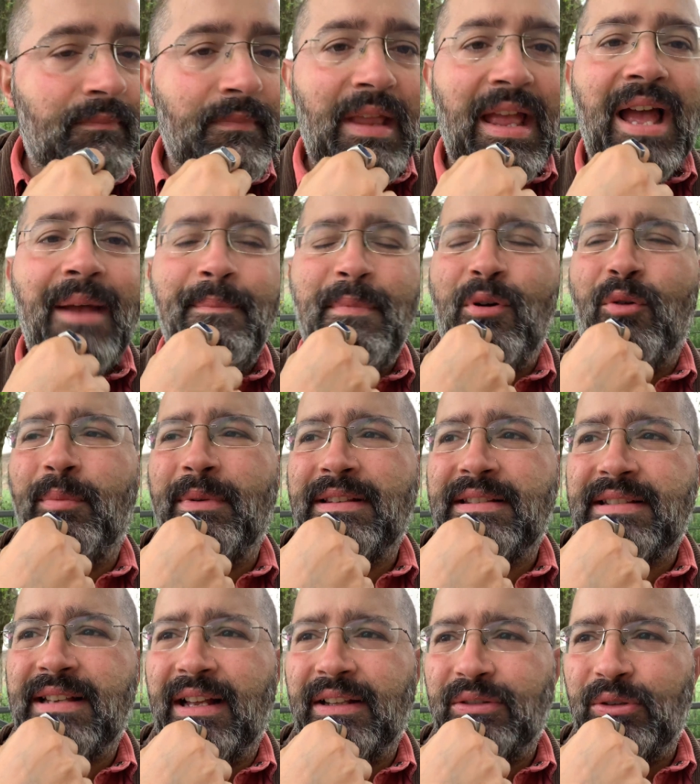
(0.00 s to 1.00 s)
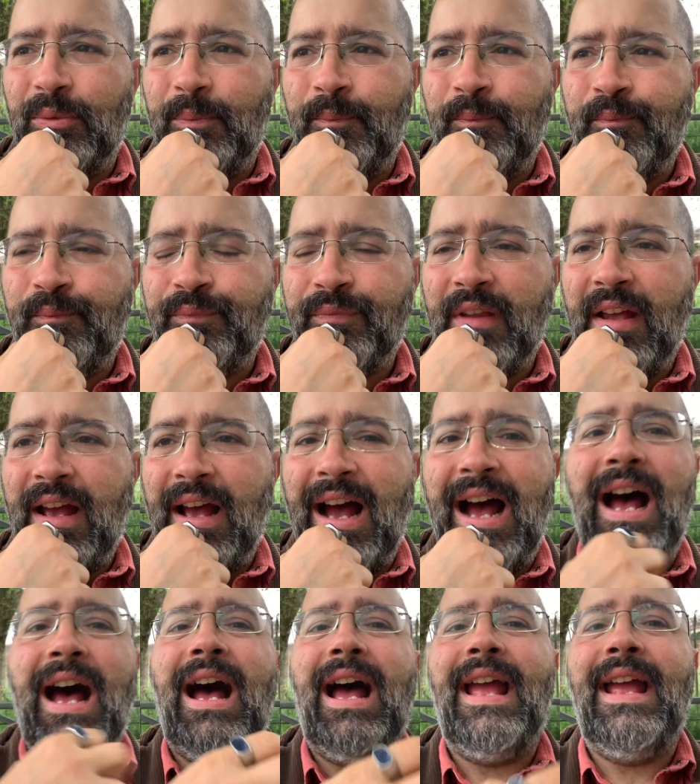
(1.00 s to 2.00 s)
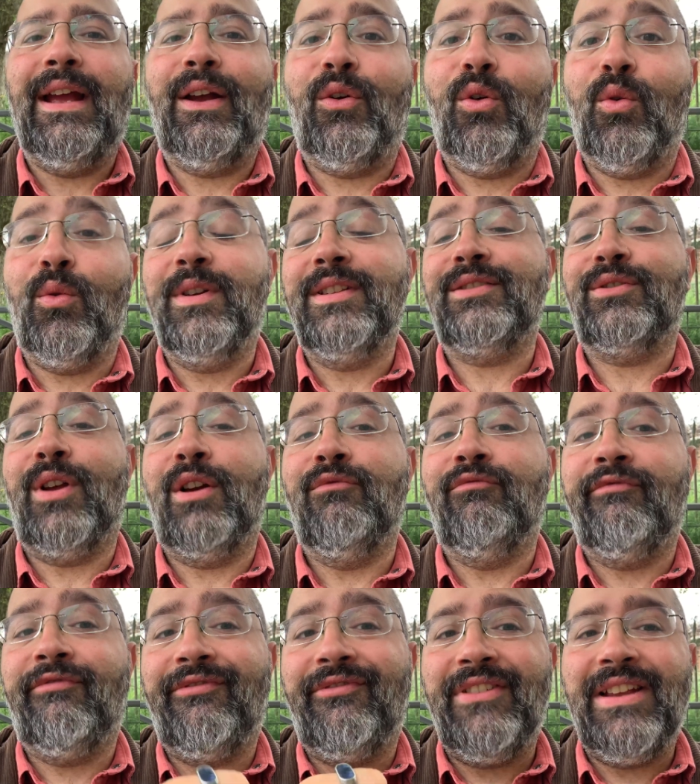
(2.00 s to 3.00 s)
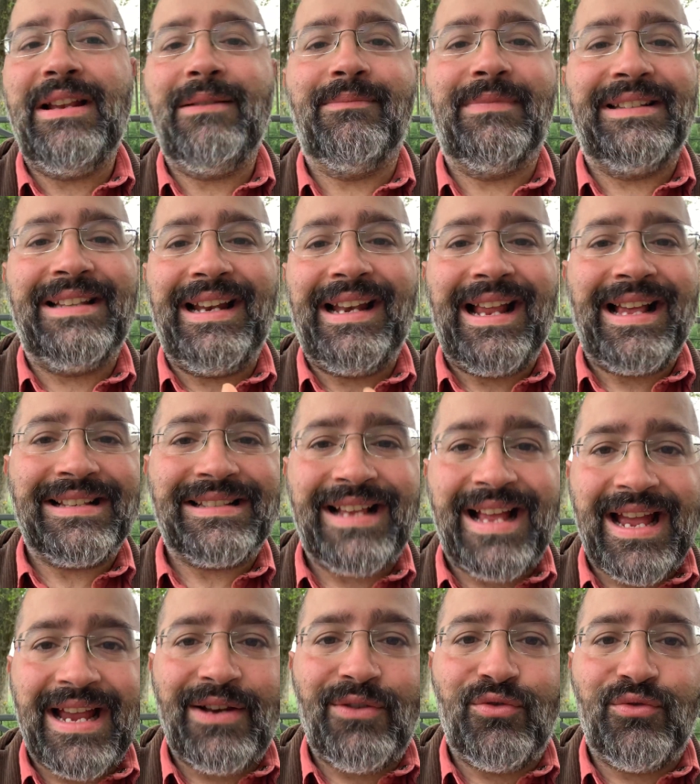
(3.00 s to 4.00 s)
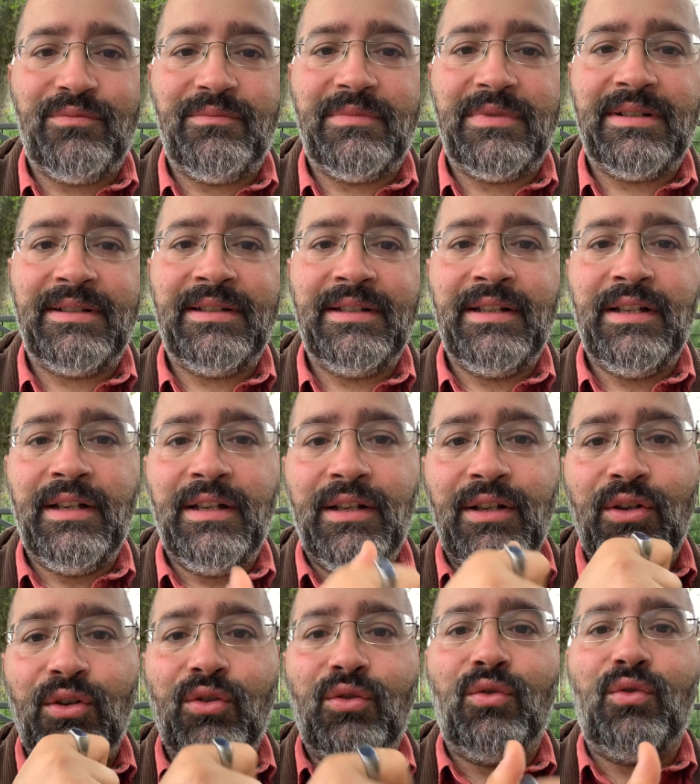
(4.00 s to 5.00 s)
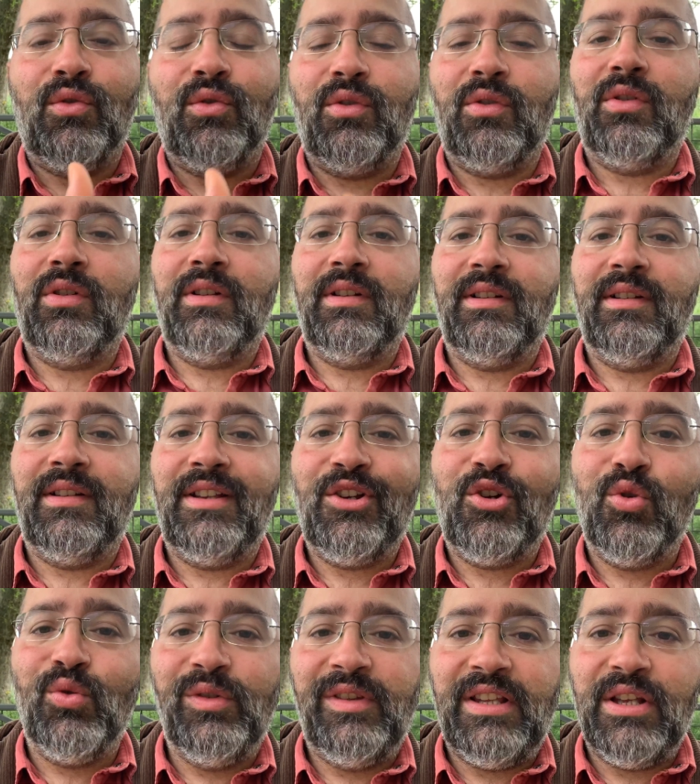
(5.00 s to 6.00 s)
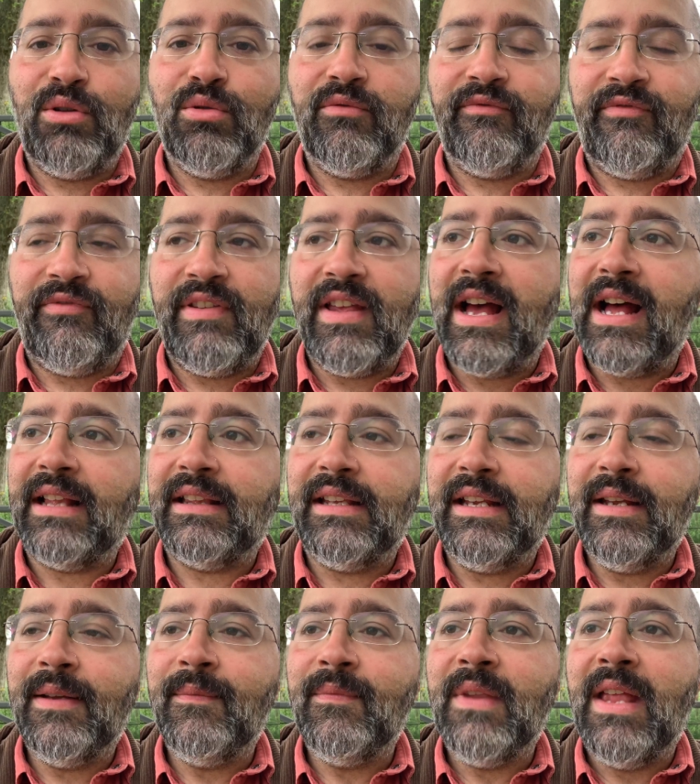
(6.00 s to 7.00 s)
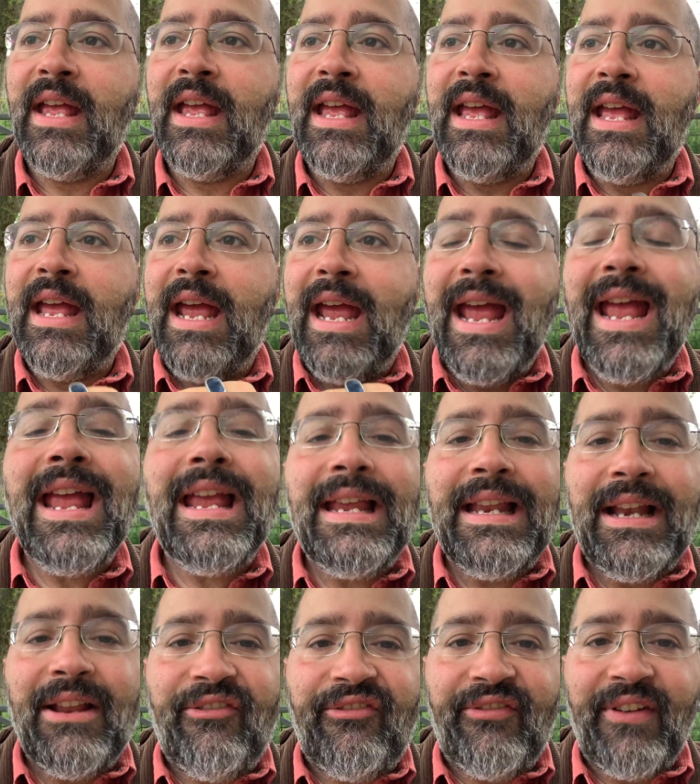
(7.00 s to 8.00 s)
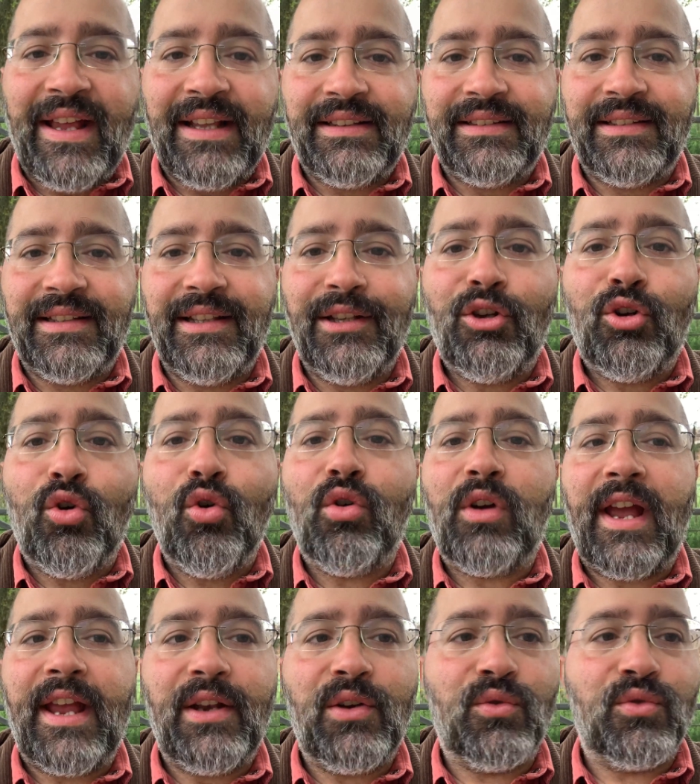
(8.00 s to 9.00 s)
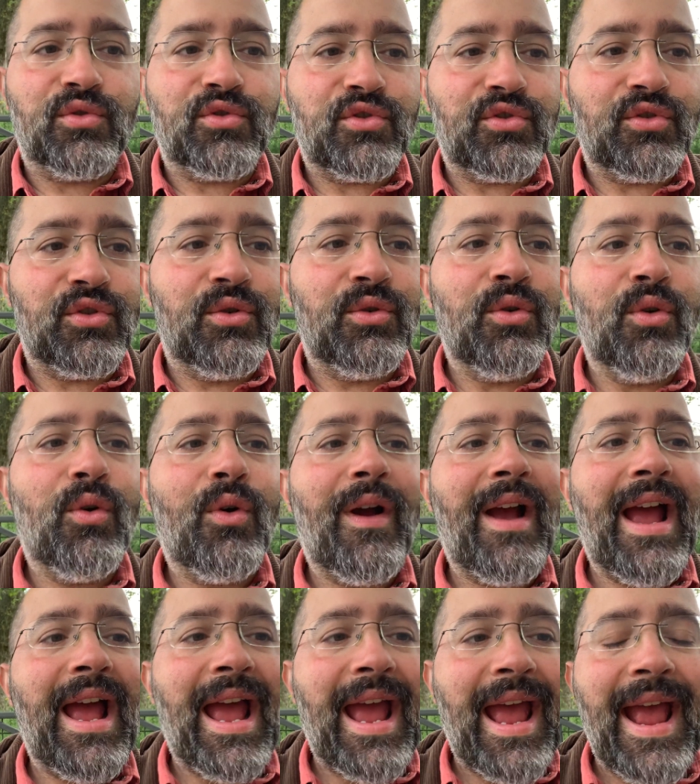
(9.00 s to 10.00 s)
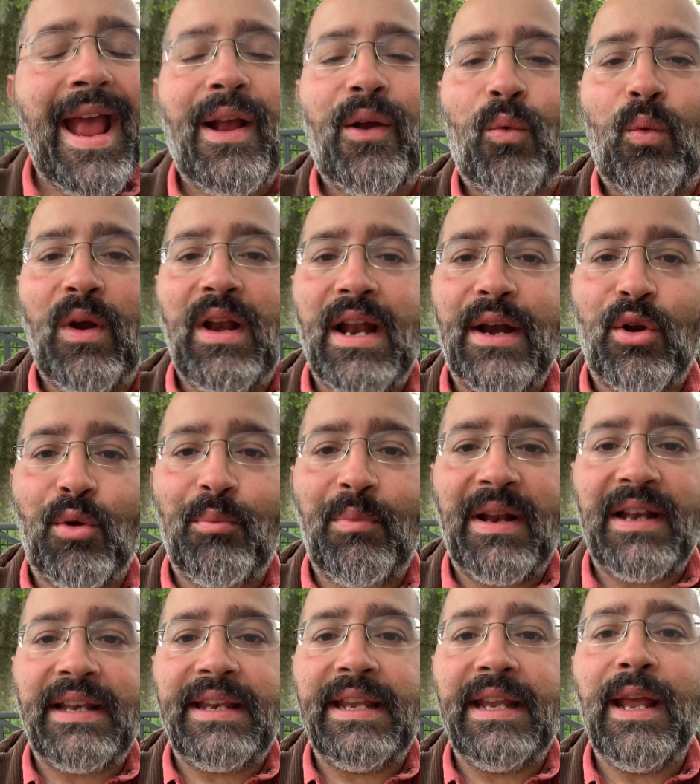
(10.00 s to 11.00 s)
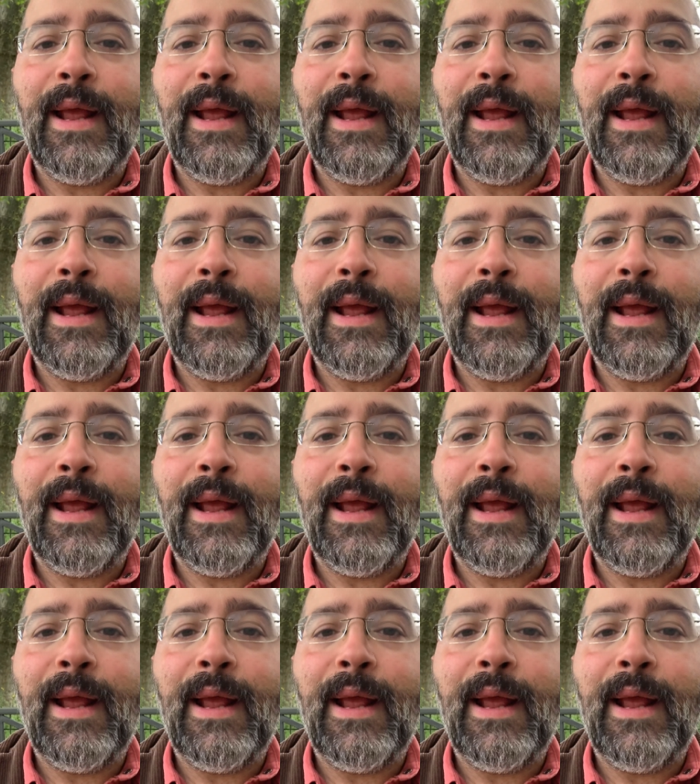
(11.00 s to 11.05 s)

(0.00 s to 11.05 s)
abbiamo pensato, ah ecco, questo è un film dell'Asylum con eh, i conti gonfiati. E in effetti Coca in Orso è quella roba lì,